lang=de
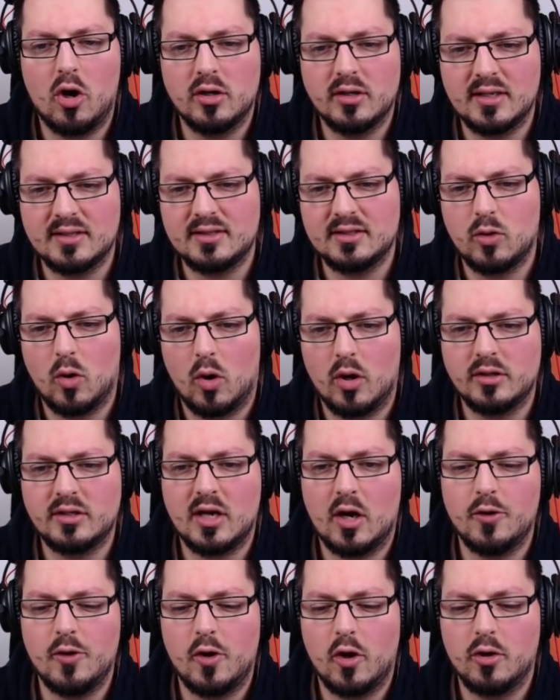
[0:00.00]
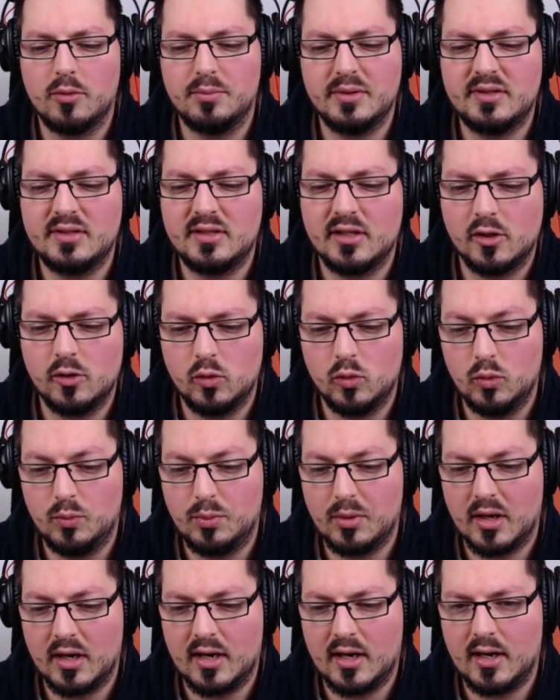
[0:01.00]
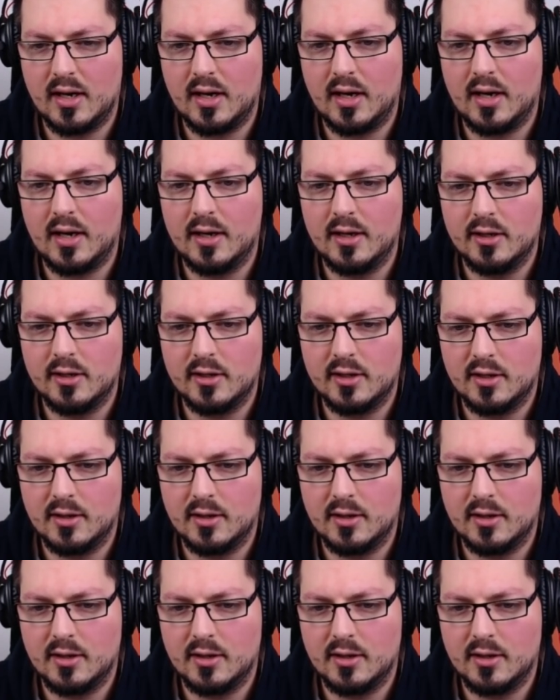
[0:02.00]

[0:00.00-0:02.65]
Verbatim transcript: dass ich heute auch noch ein bisschen über,